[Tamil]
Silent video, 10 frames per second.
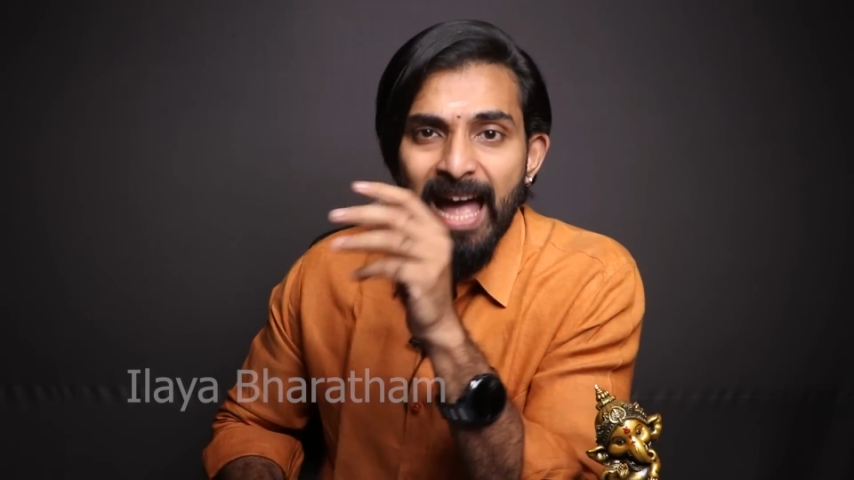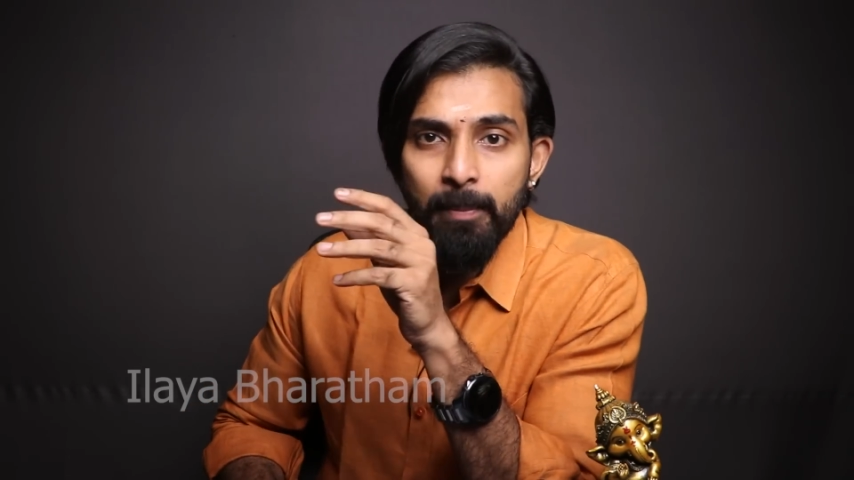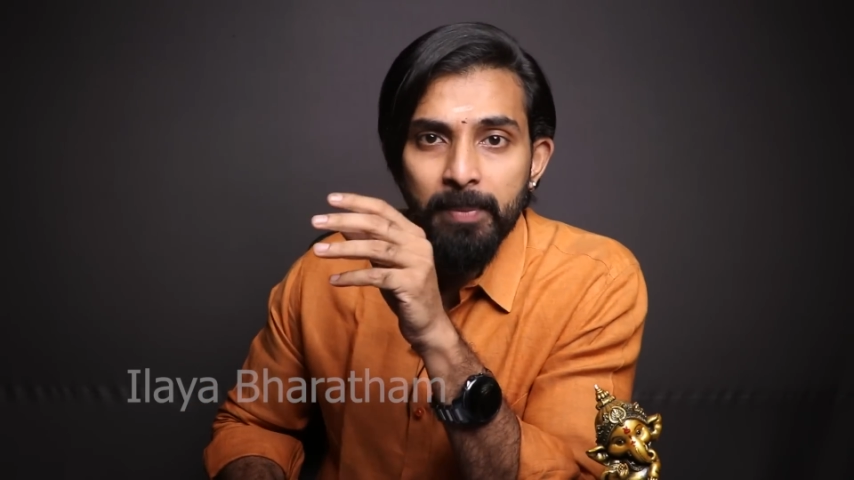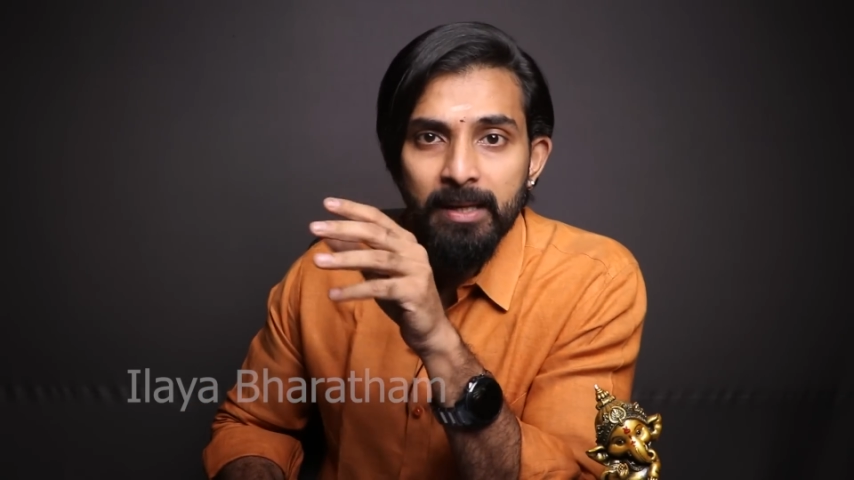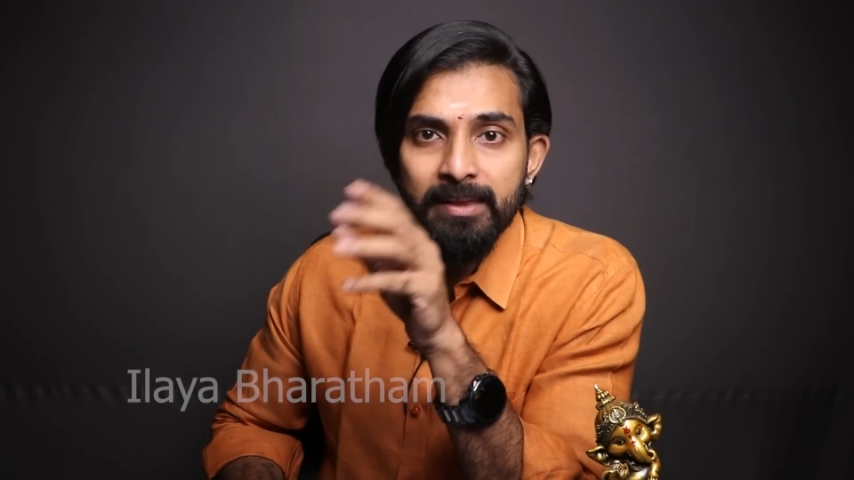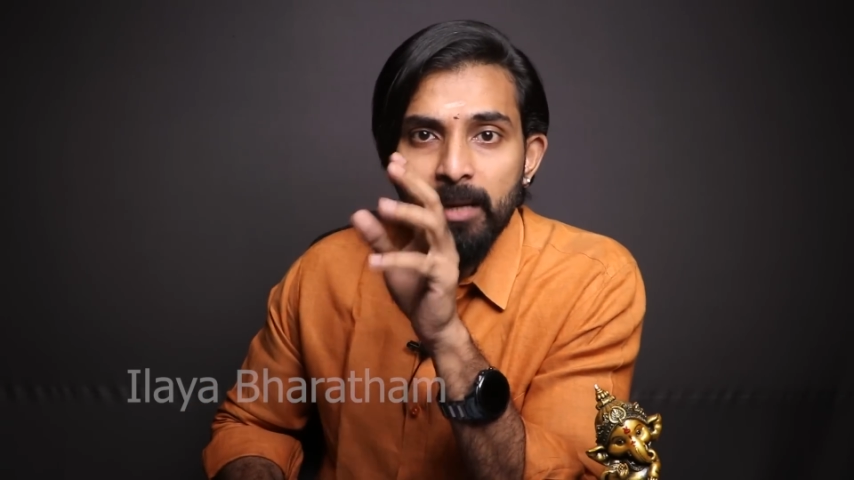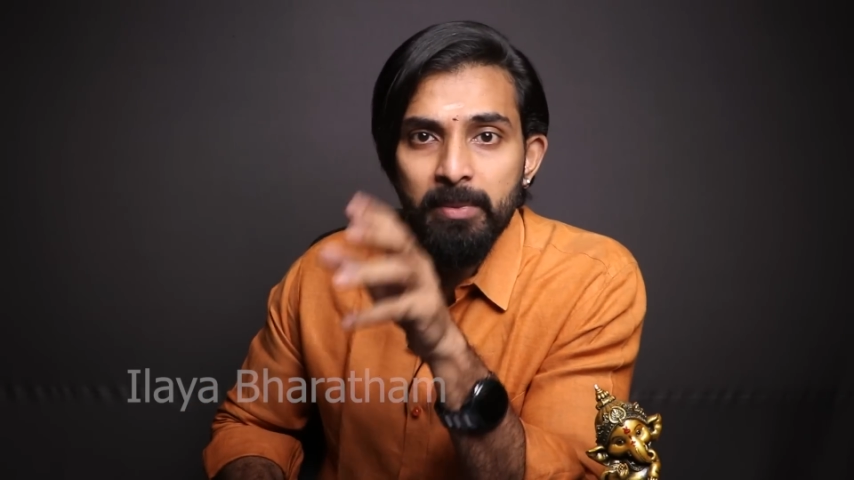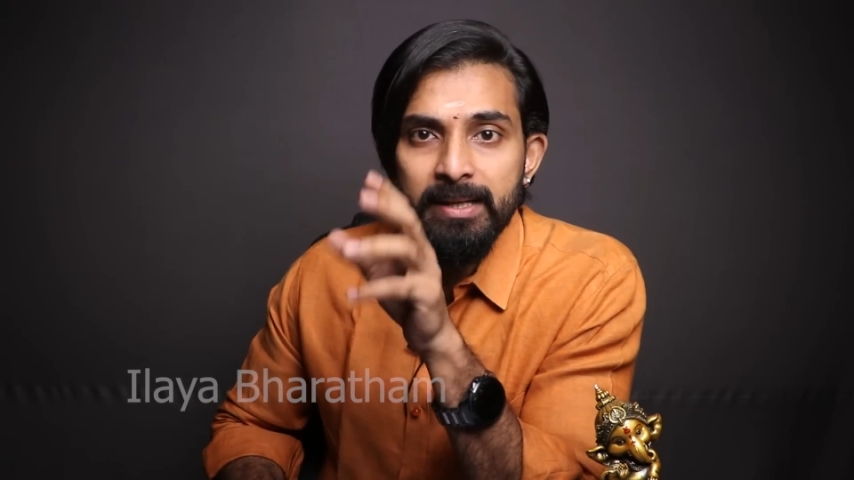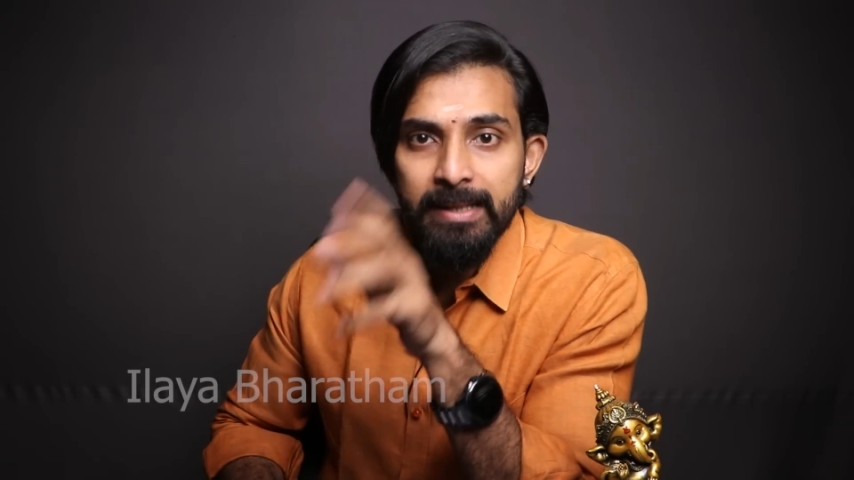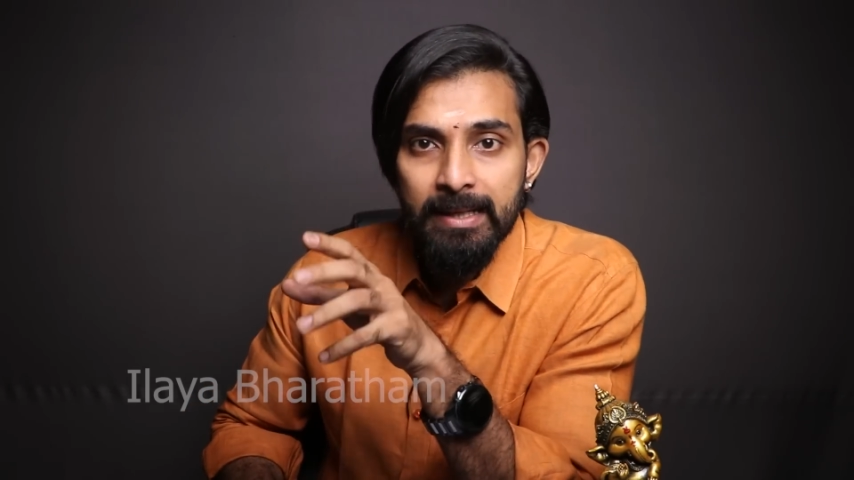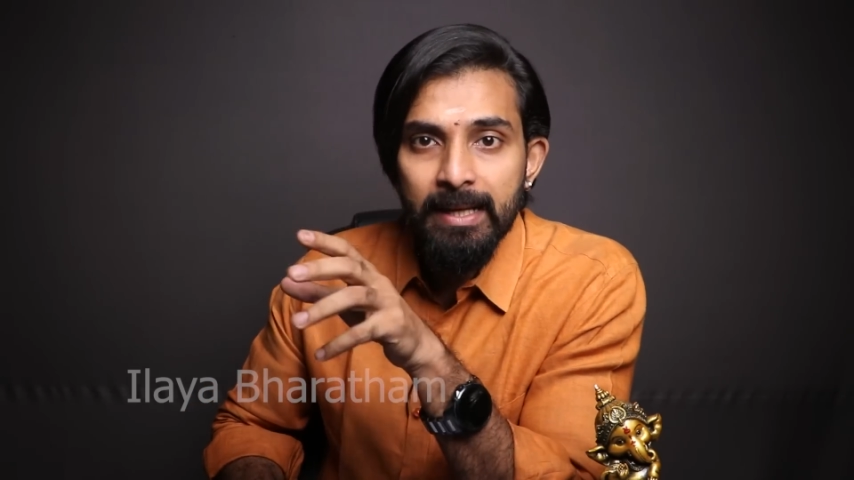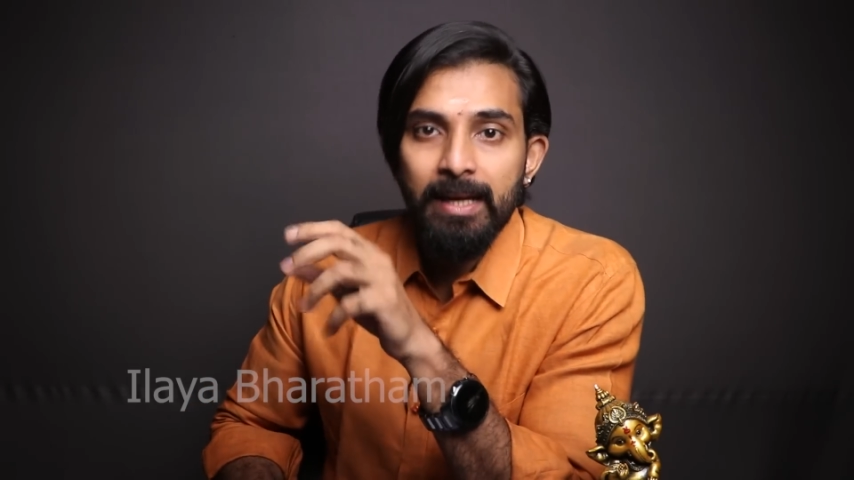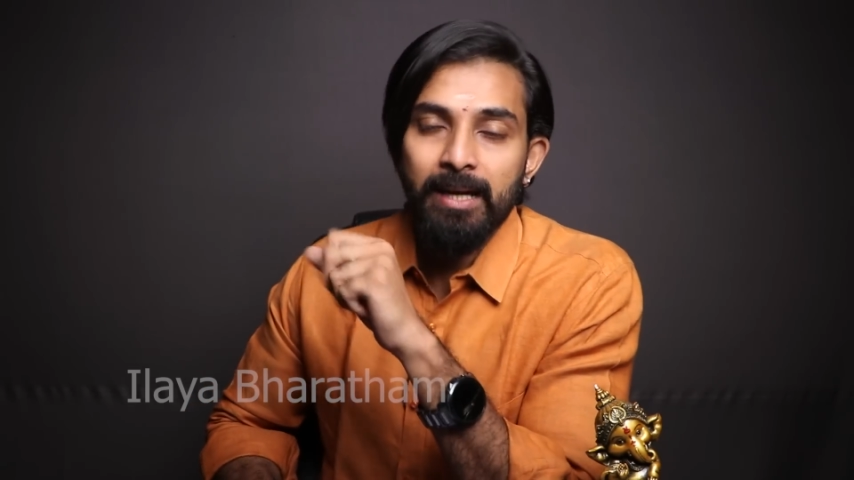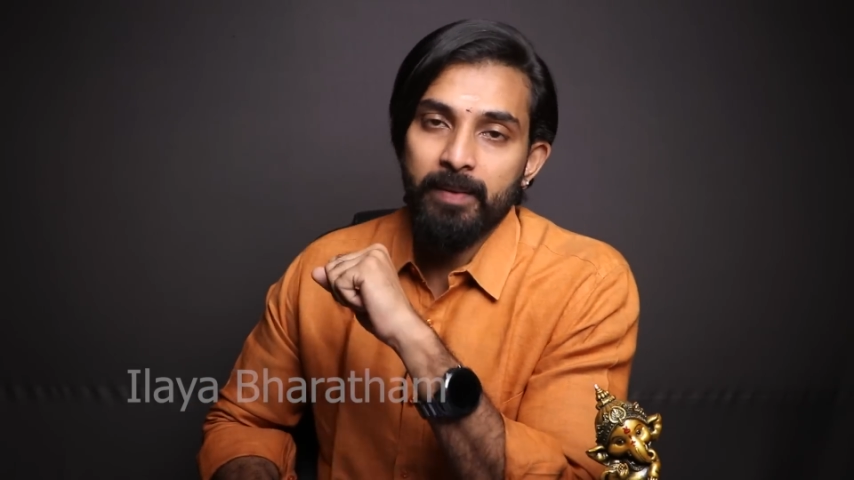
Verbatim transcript: ஆப்பில் தமிழ் இல்லை